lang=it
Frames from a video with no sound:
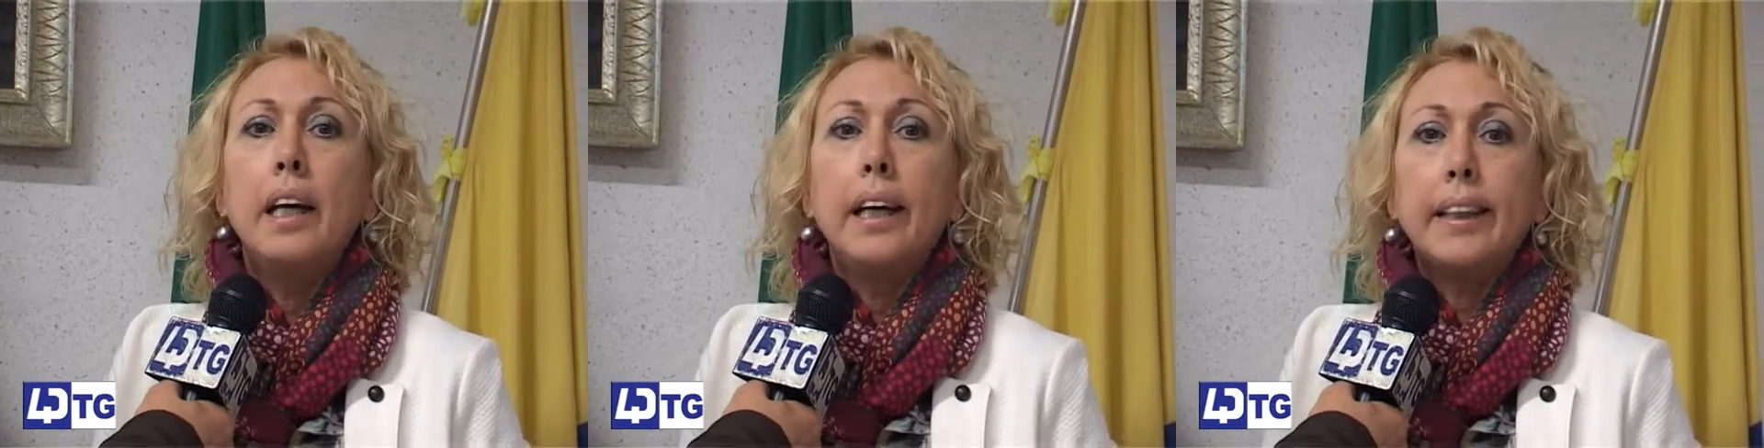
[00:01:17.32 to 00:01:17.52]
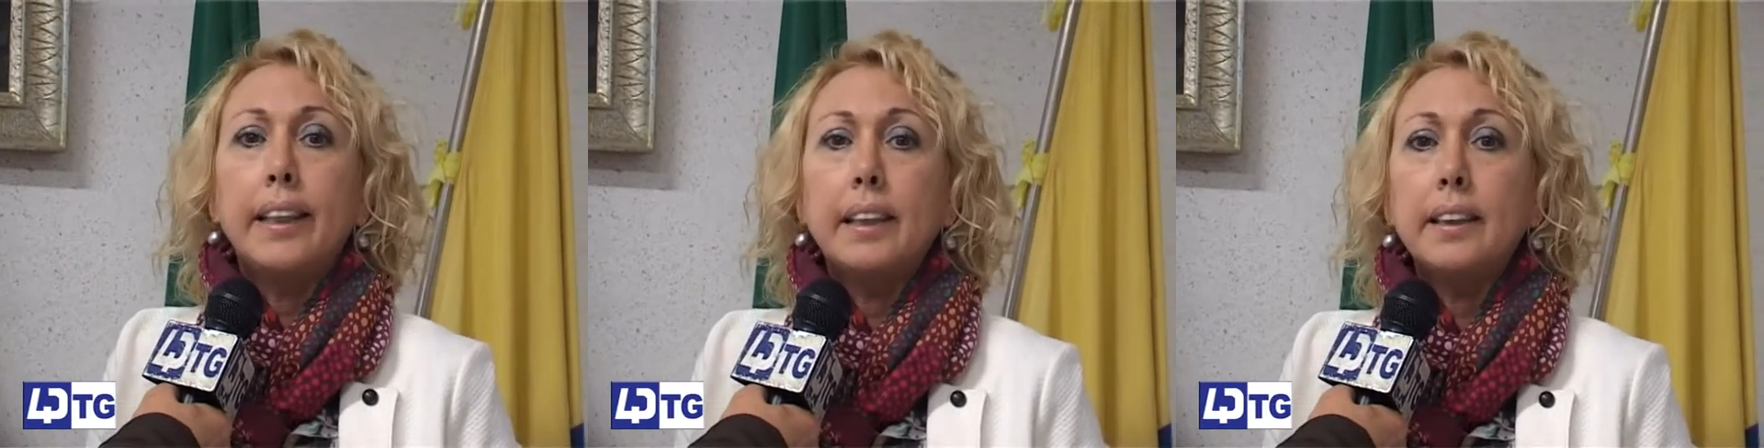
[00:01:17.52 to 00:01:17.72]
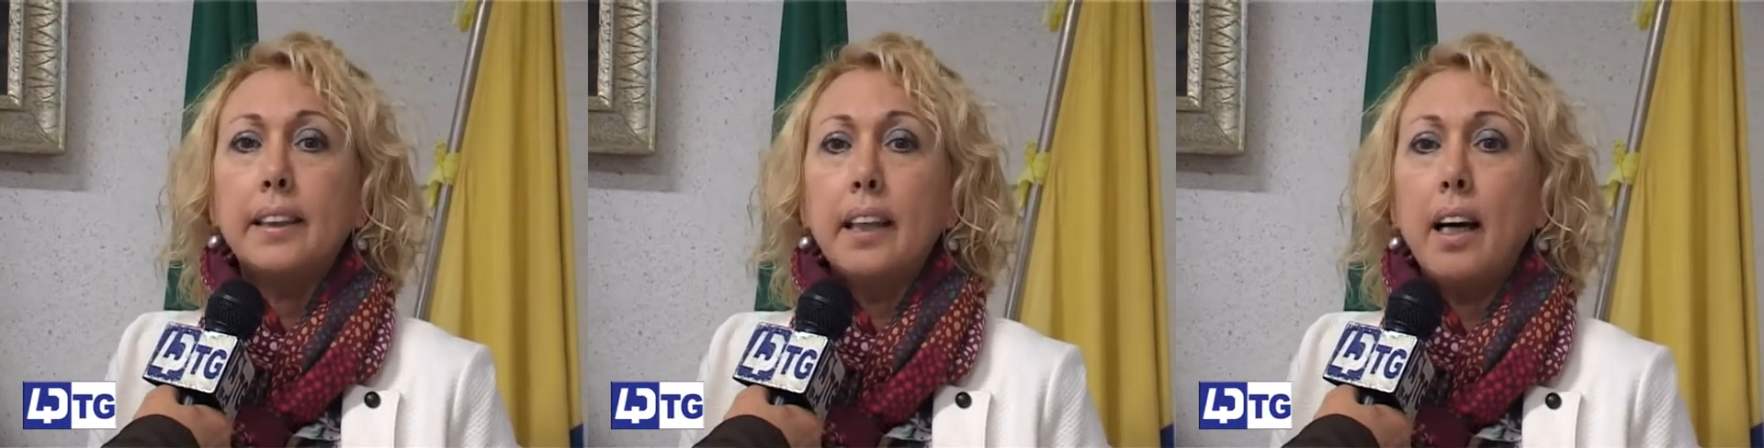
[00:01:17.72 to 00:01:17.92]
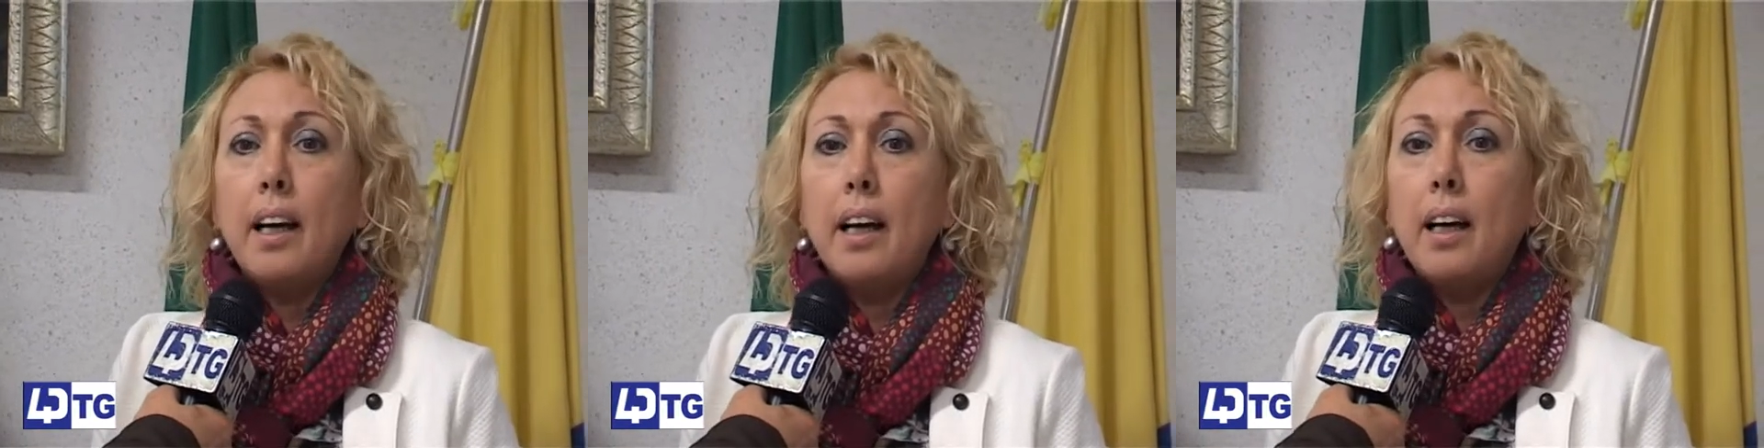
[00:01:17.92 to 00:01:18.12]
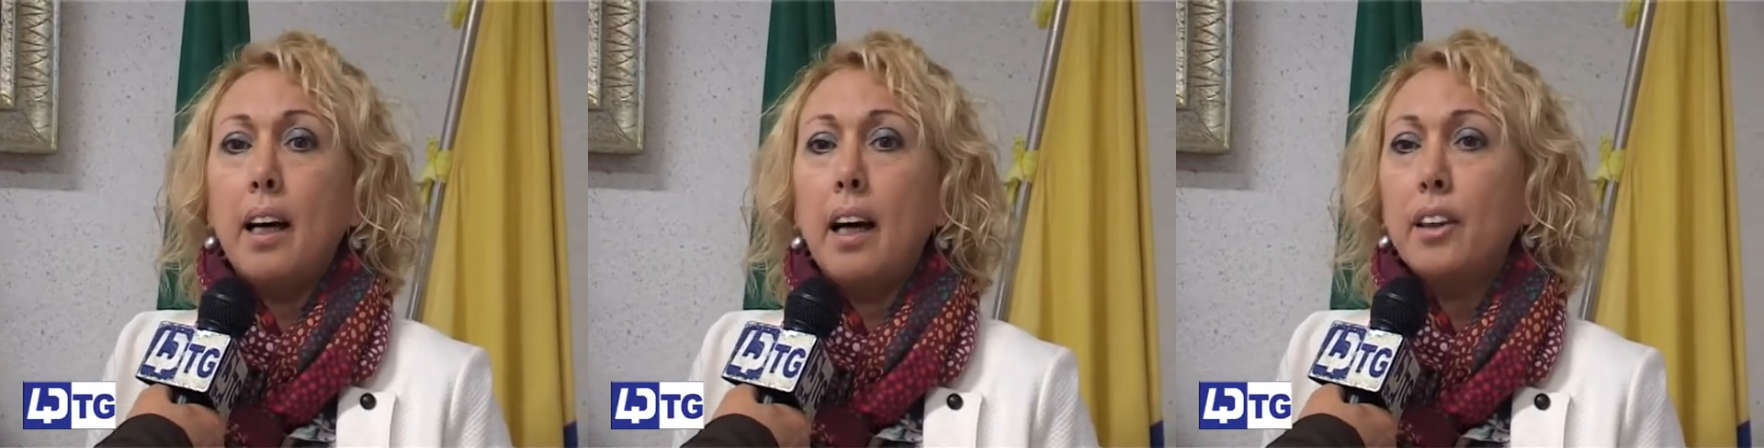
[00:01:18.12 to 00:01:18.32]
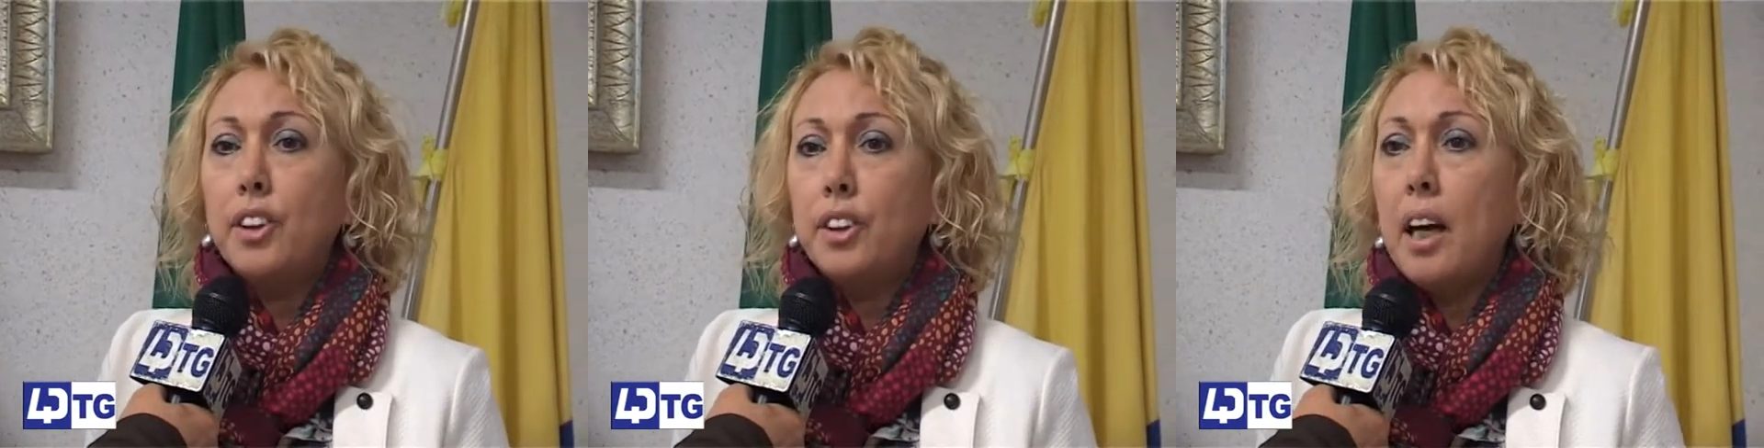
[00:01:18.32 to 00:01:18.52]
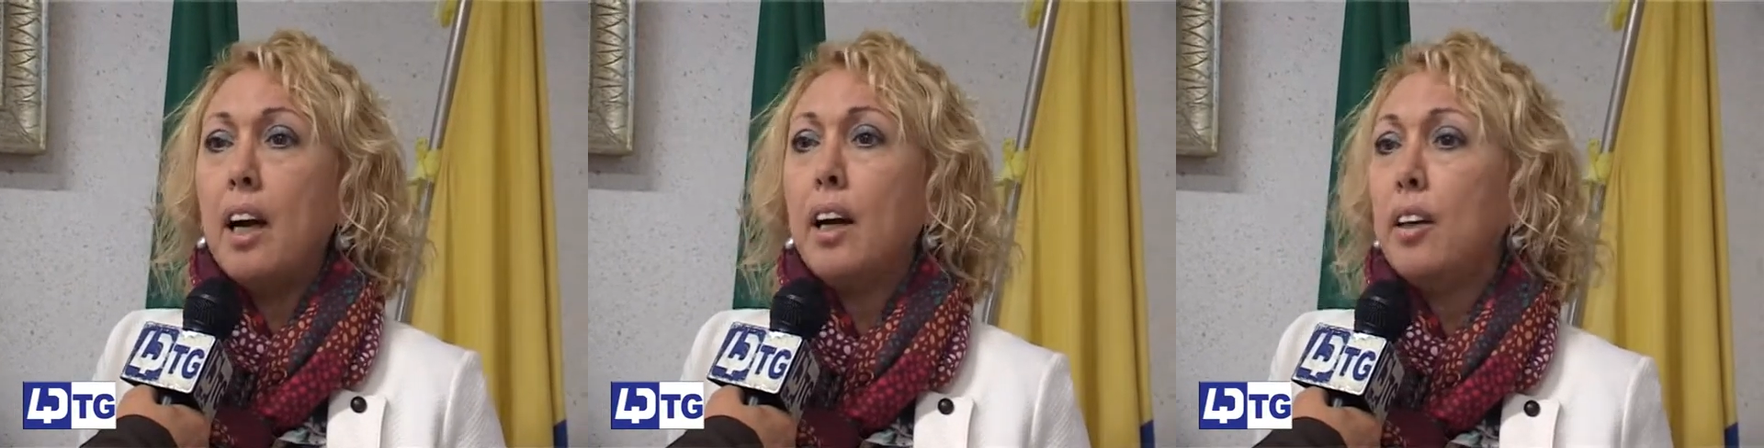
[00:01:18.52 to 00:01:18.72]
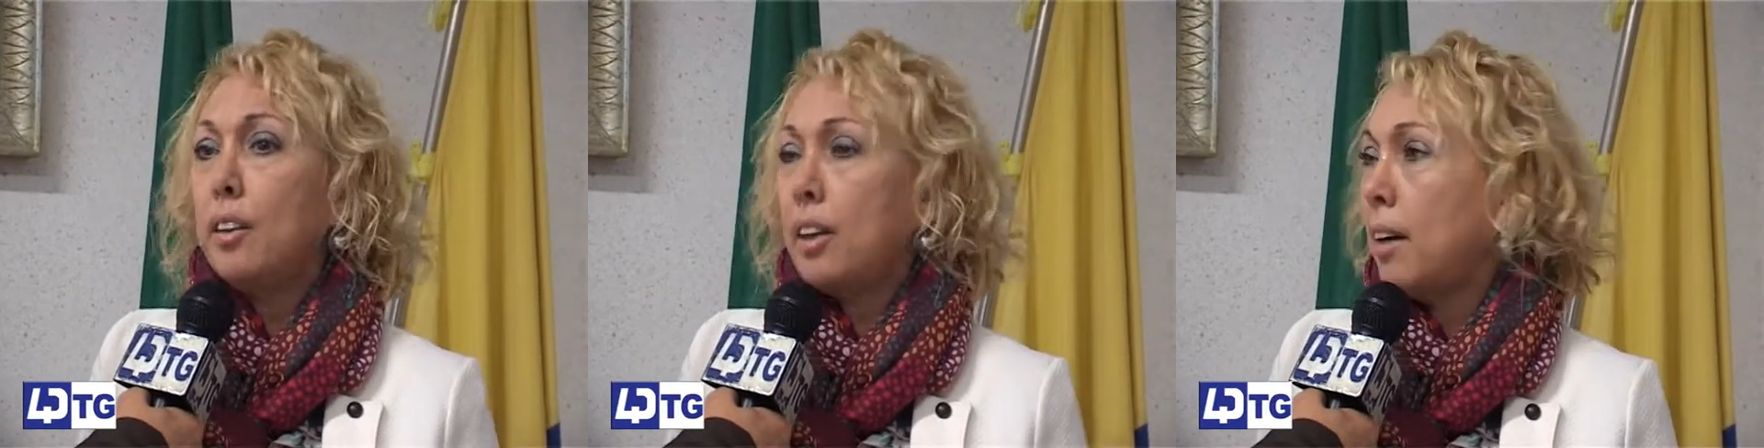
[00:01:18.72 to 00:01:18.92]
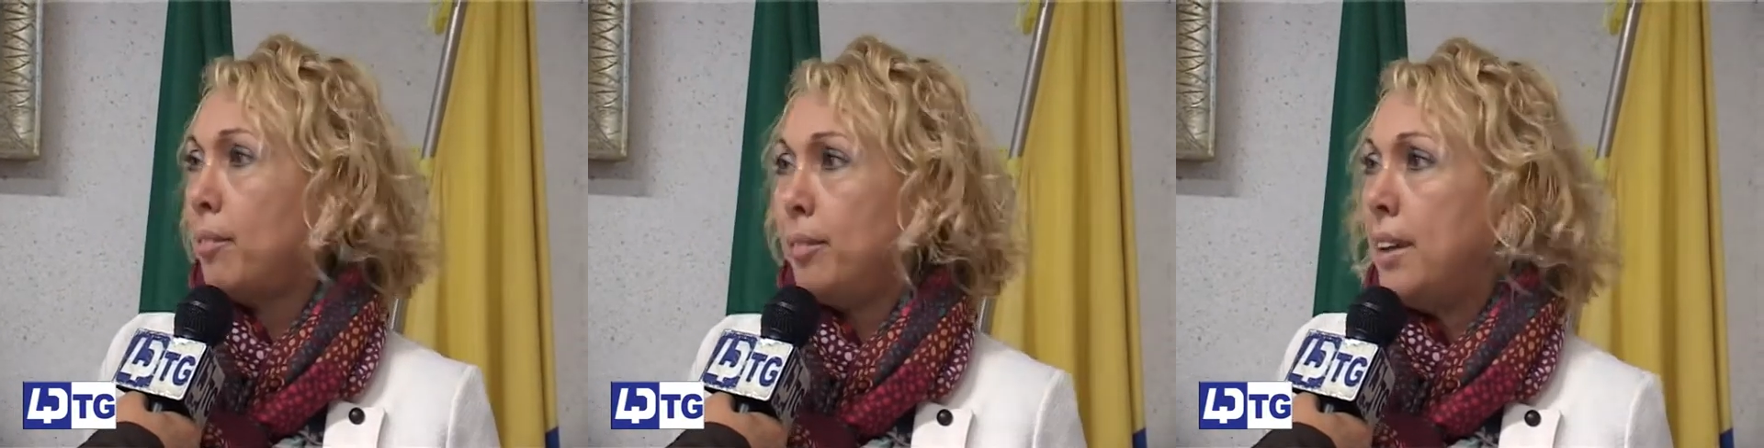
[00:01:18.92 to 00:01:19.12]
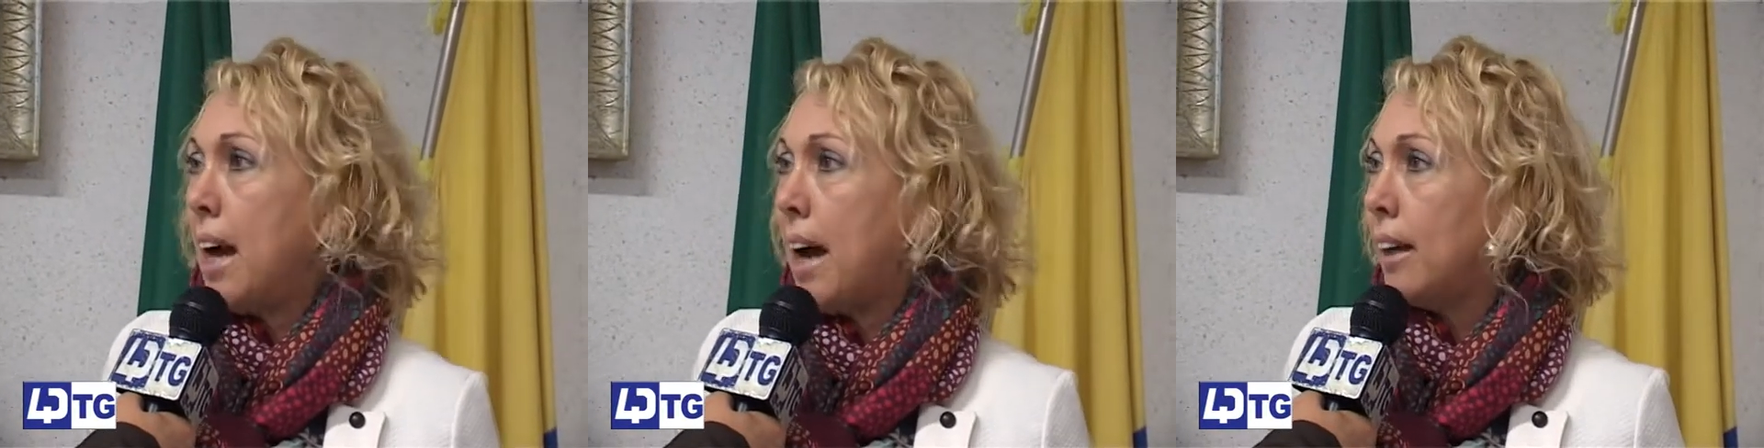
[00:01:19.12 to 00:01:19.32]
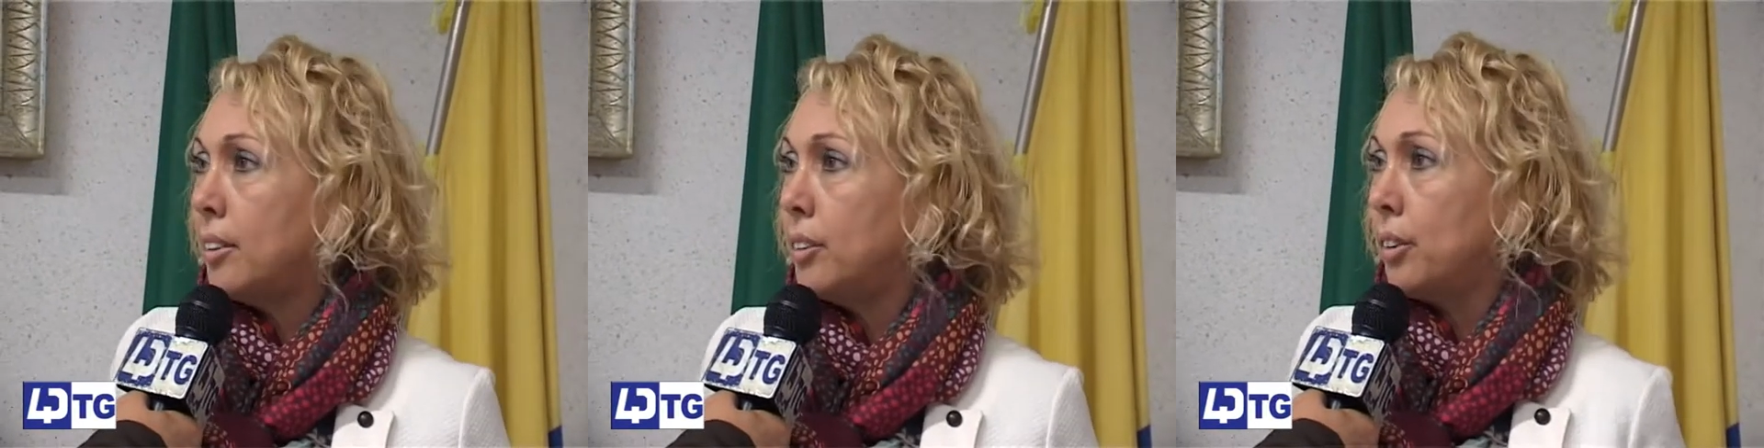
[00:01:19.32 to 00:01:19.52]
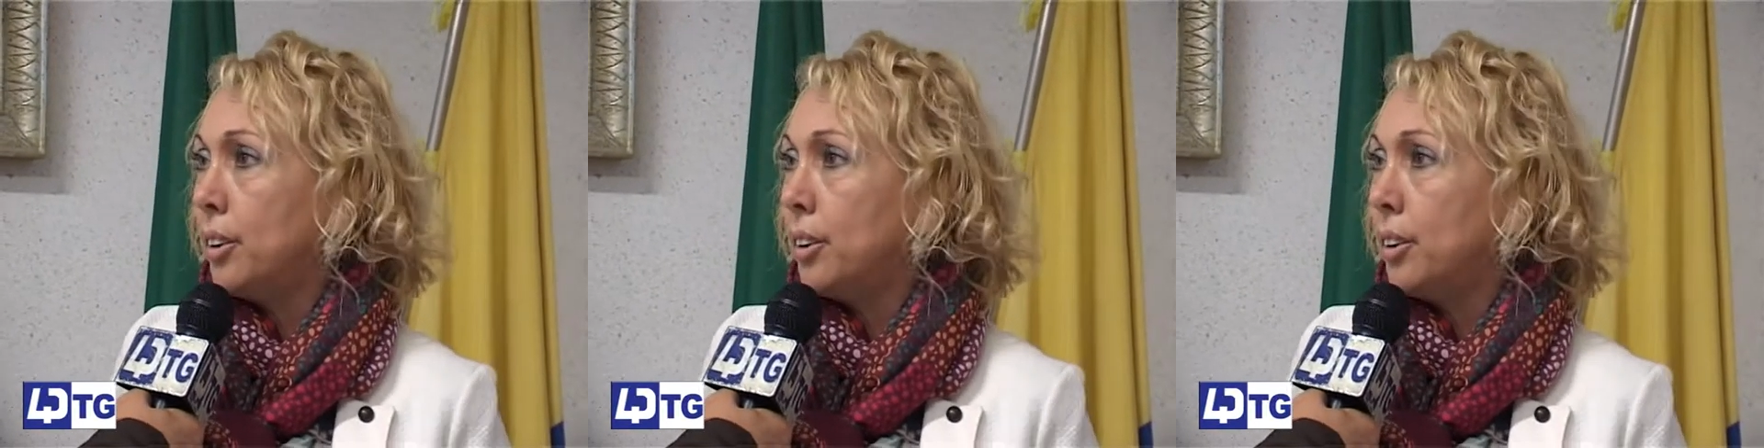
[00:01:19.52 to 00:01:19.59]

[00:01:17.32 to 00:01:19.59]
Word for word: che sta, ha già avviato avviato